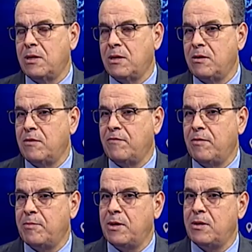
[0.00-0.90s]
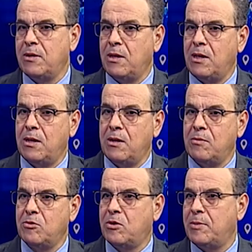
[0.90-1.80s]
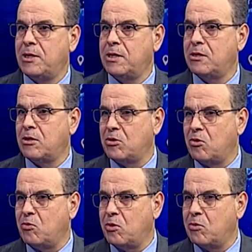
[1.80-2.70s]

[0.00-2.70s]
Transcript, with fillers: أن نفهم بأن المجتمع يتطور